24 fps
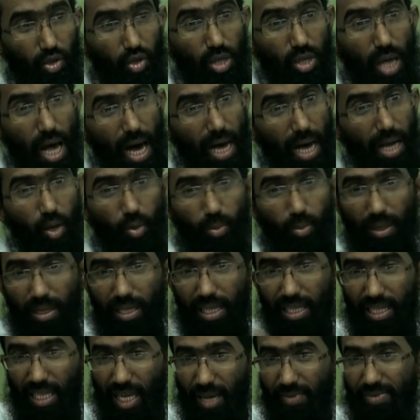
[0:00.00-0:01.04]
सारी
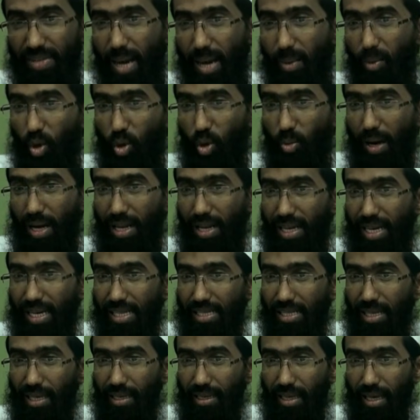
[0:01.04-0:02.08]
उम्मत की तरफ से आप कुर्बानी
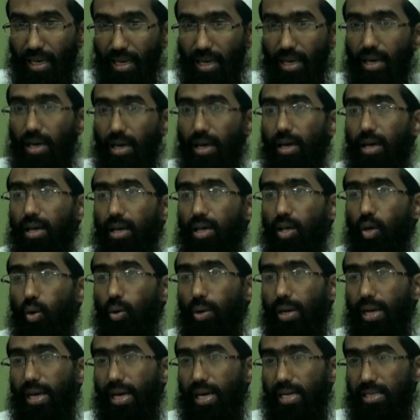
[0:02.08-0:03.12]
कर सकते
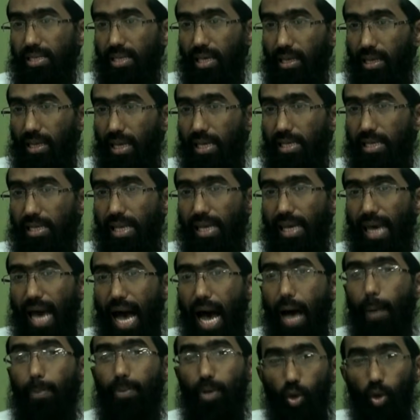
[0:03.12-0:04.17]
क्यों नहीं कर सकते इसलिए कि
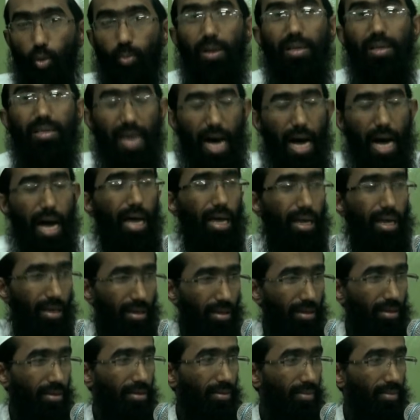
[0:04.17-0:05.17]
आपकी उम्मत कहाँ है